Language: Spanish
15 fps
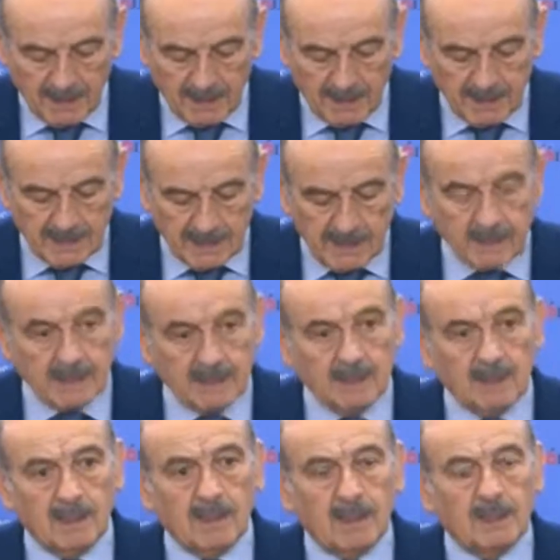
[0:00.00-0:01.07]
Y
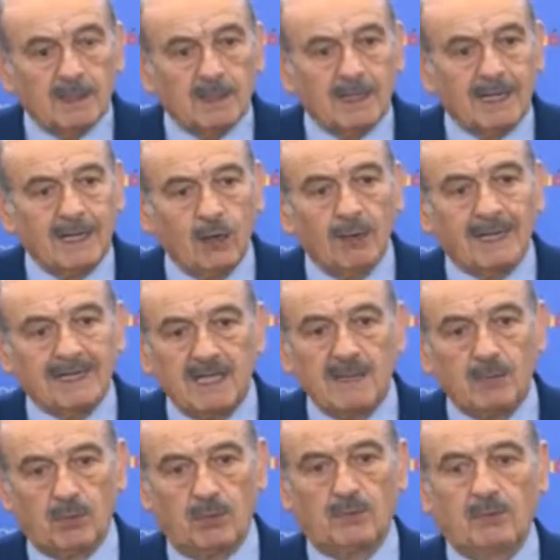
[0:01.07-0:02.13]
el
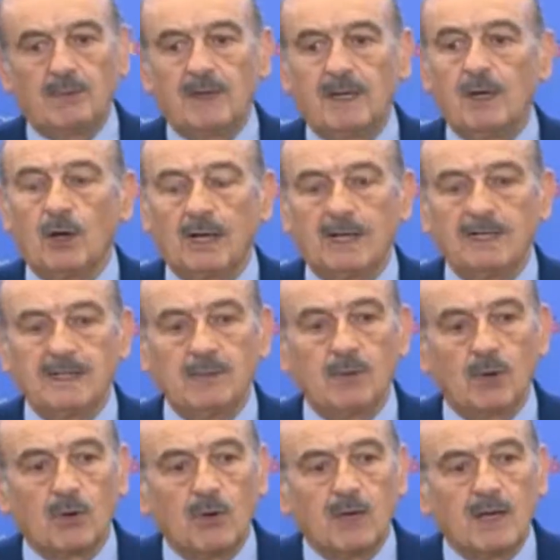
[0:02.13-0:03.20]
objetivo, el
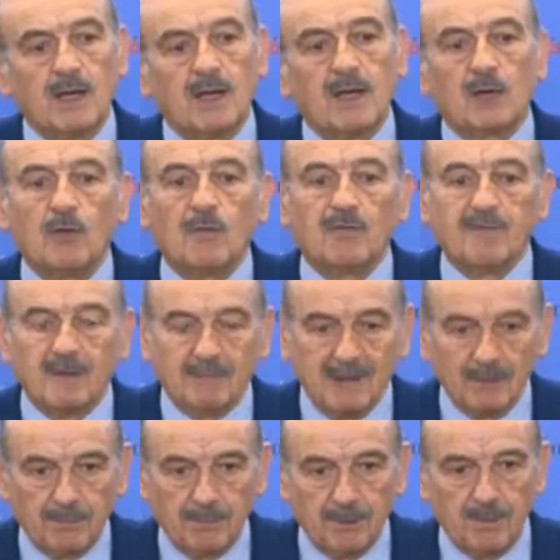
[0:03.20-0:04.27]
objetivo
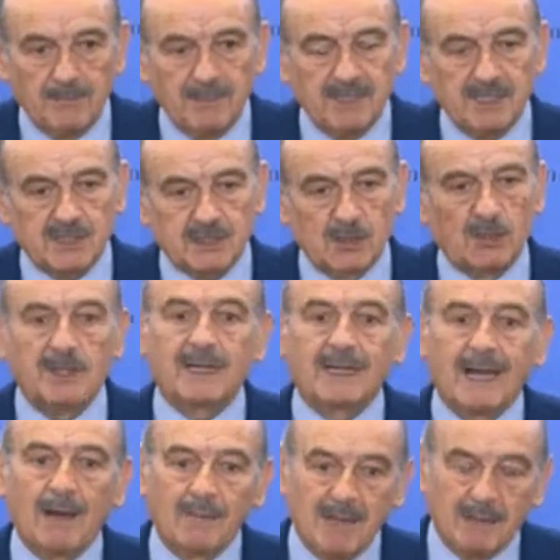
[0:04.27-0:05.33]
confirmado por el ministro y
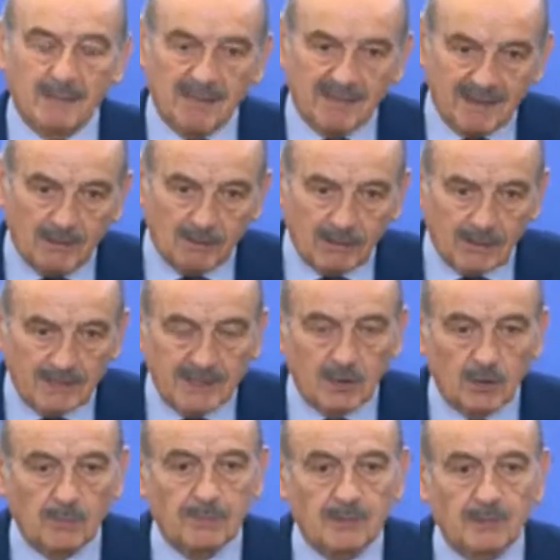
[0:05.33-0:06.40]
que había avanzado también
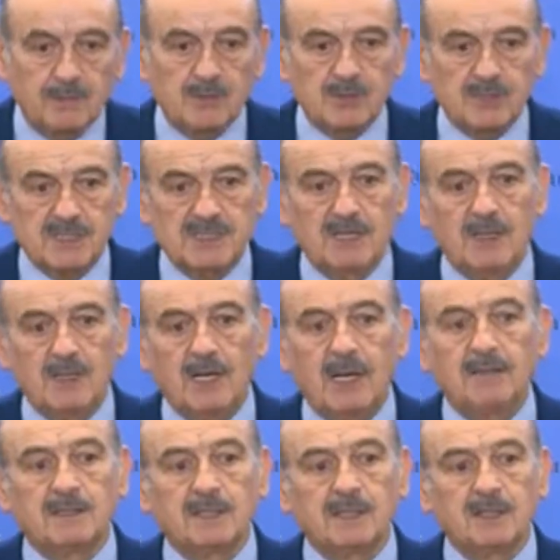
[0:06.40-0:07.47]
en compromisos
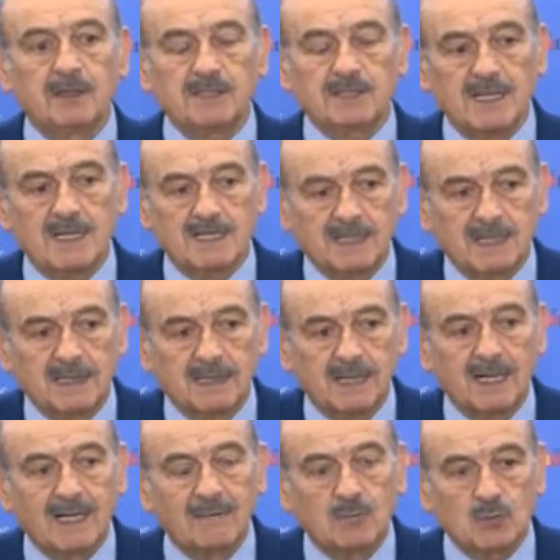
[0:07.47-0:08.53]
anteriores es que
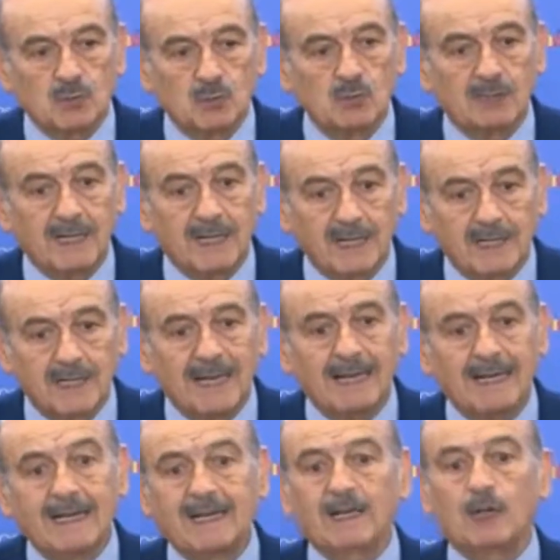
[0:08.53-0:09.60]
tengamos un tren que
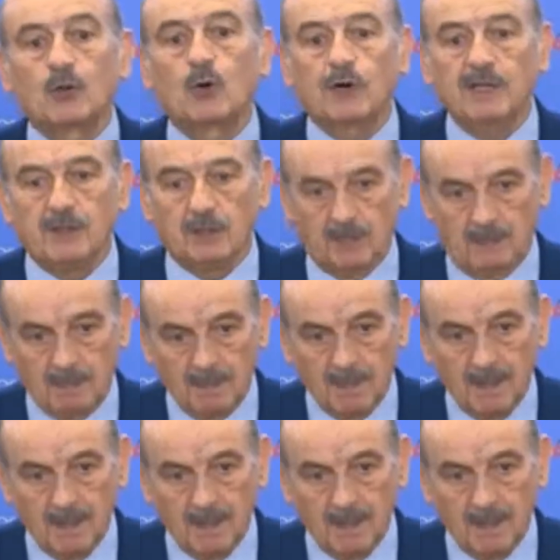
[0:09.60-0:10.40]
haga el recorrido